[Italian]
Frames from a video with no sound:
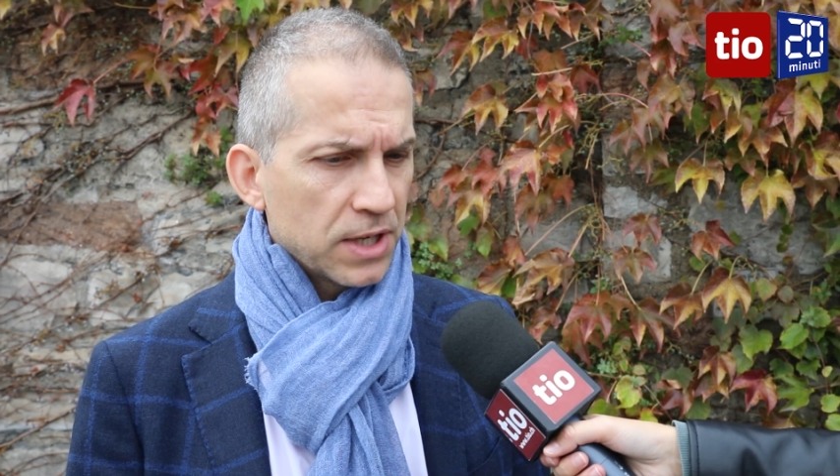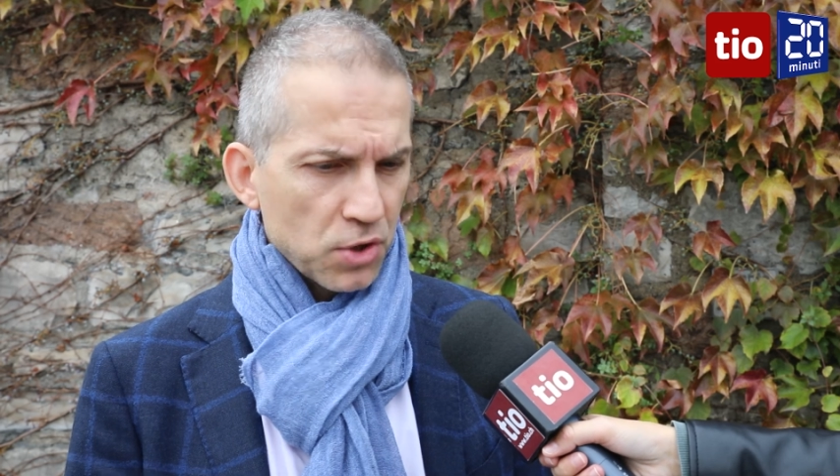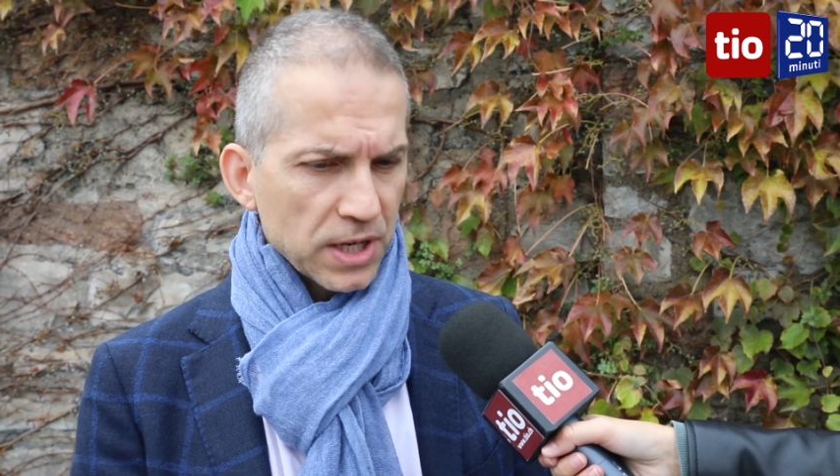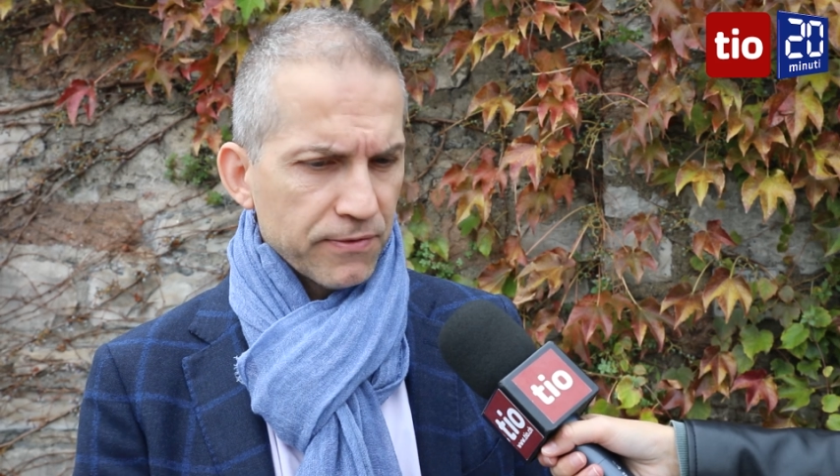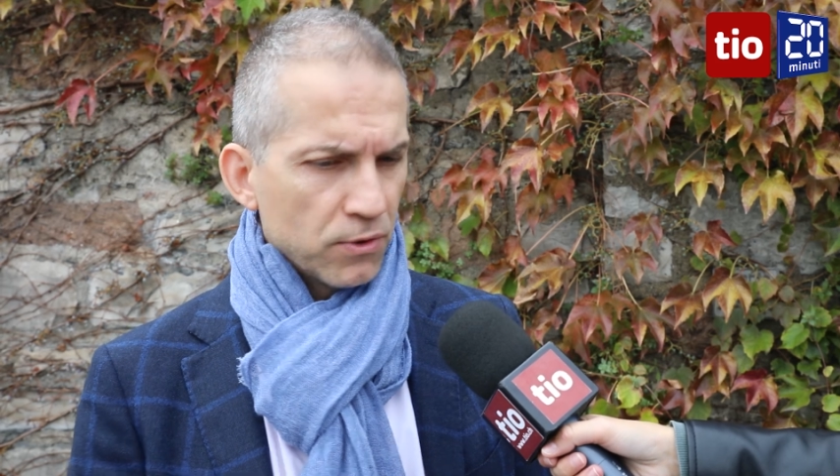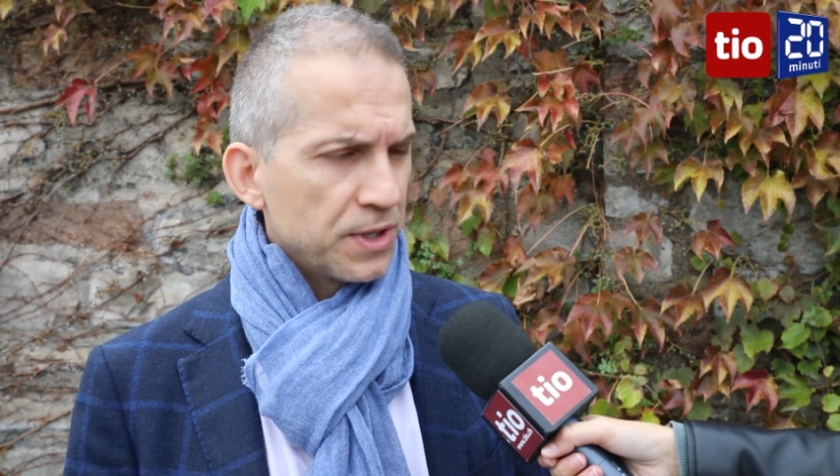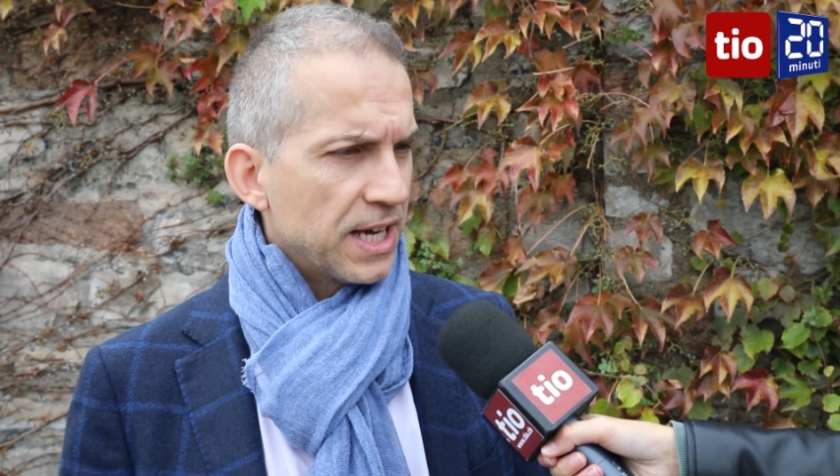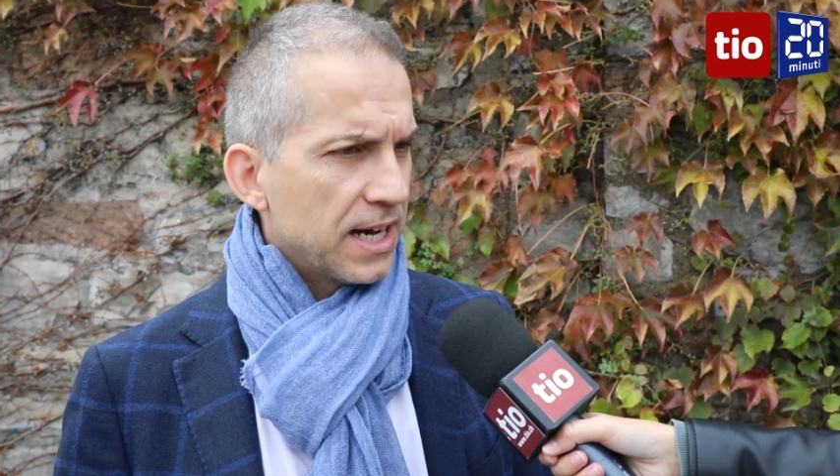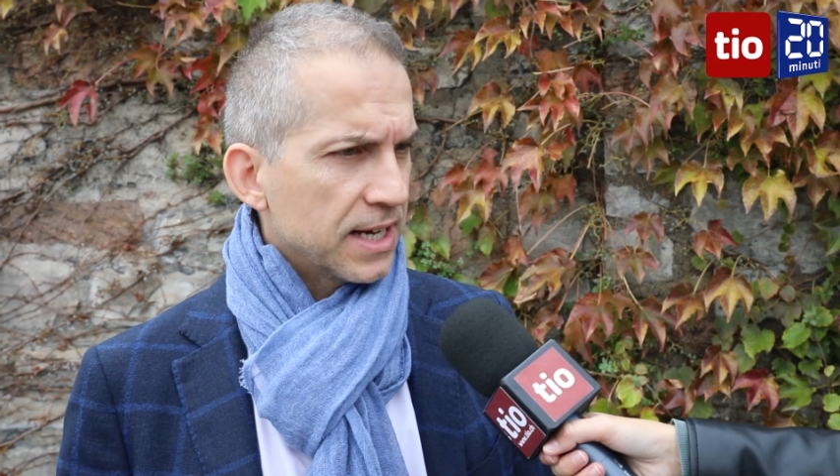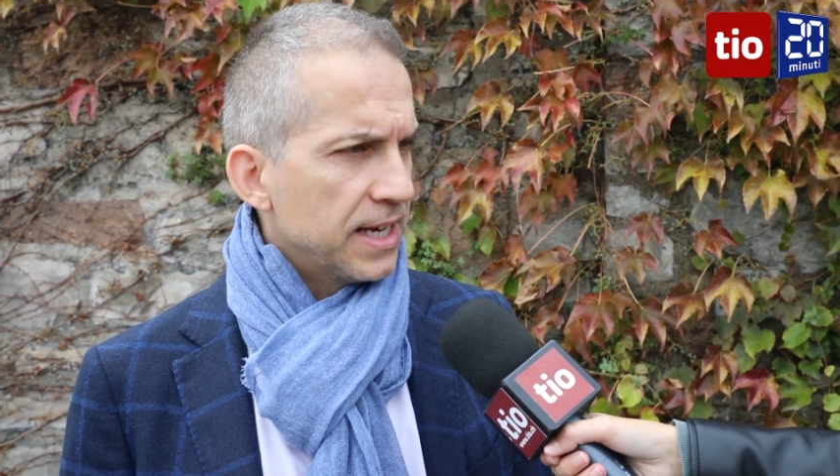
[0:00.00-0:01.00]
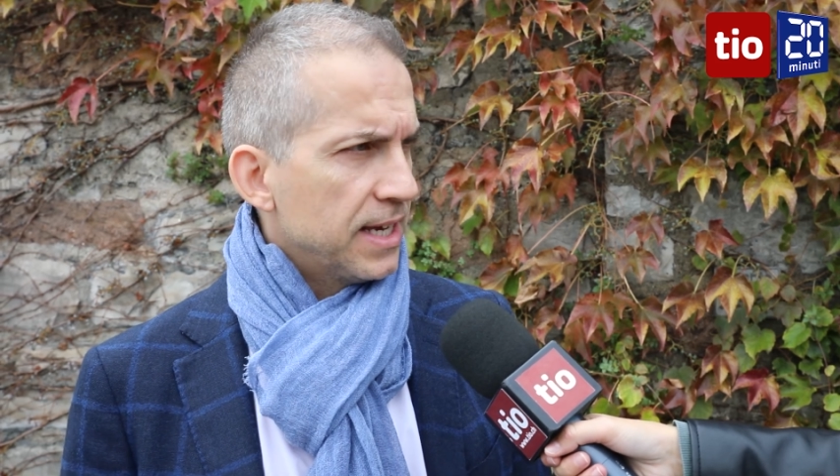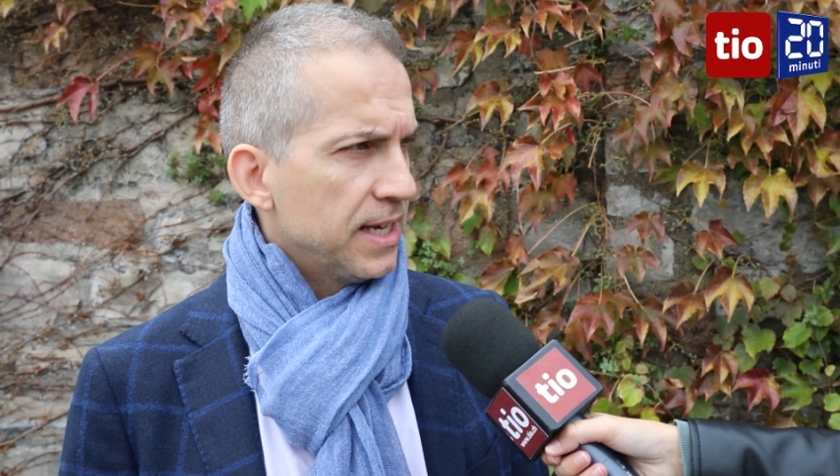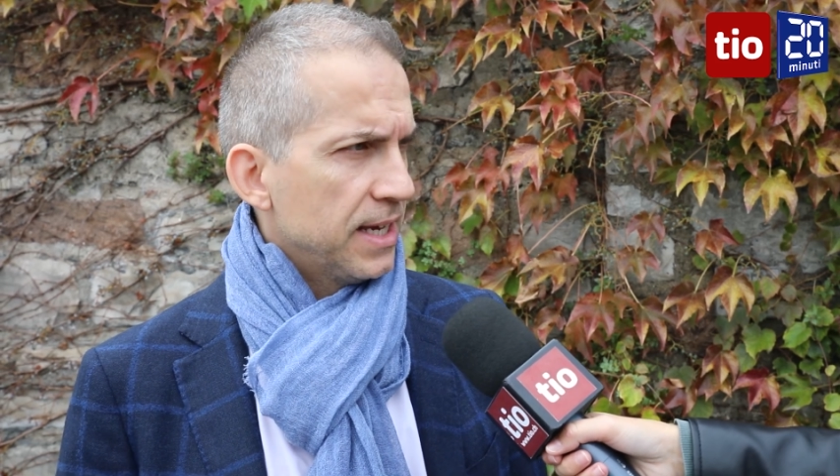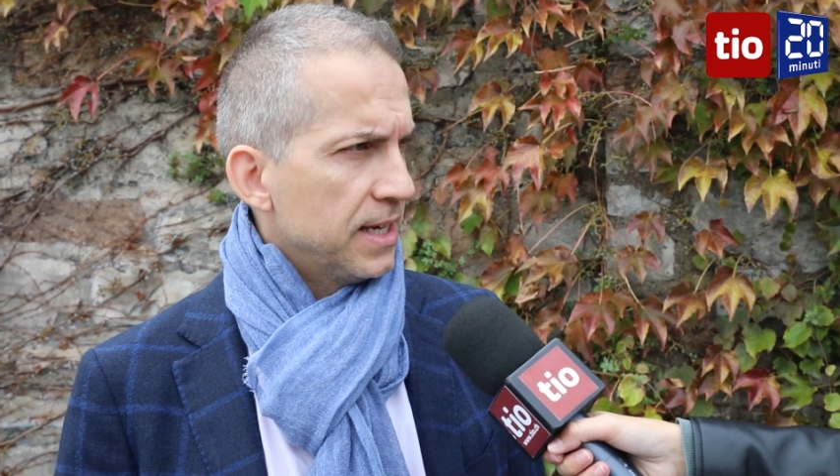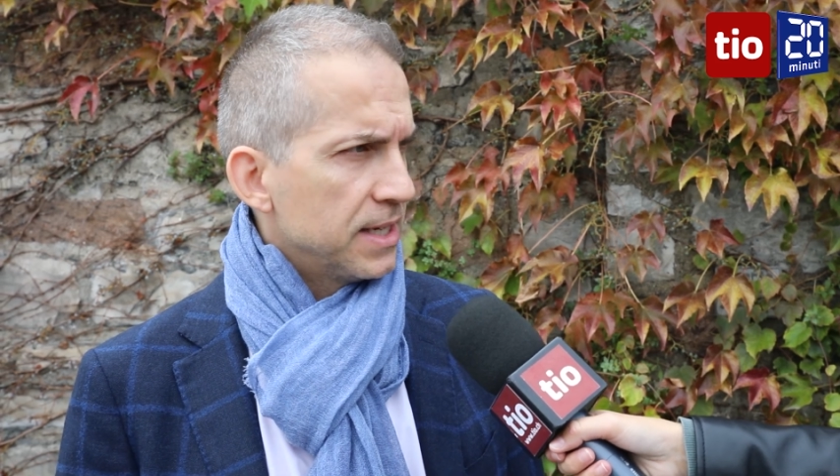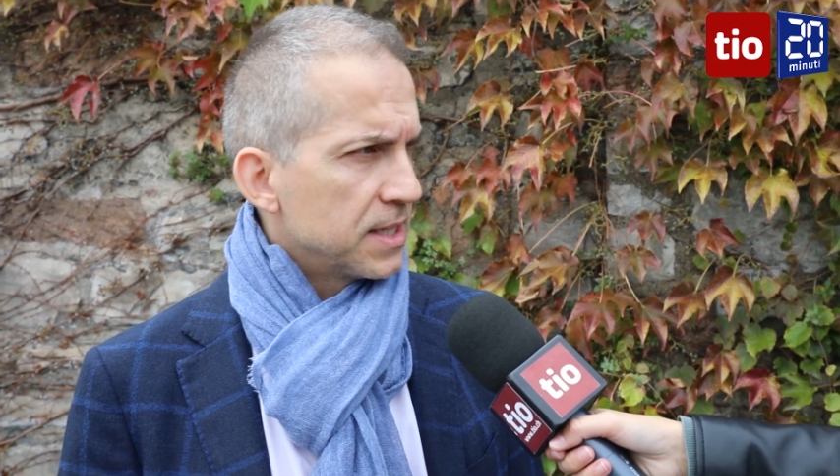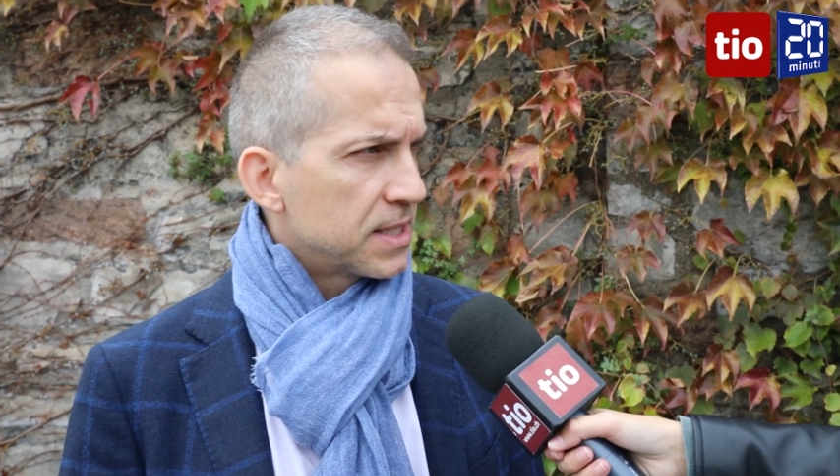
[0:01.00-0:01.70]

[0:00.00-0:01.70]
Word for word: c'era fogna che eh,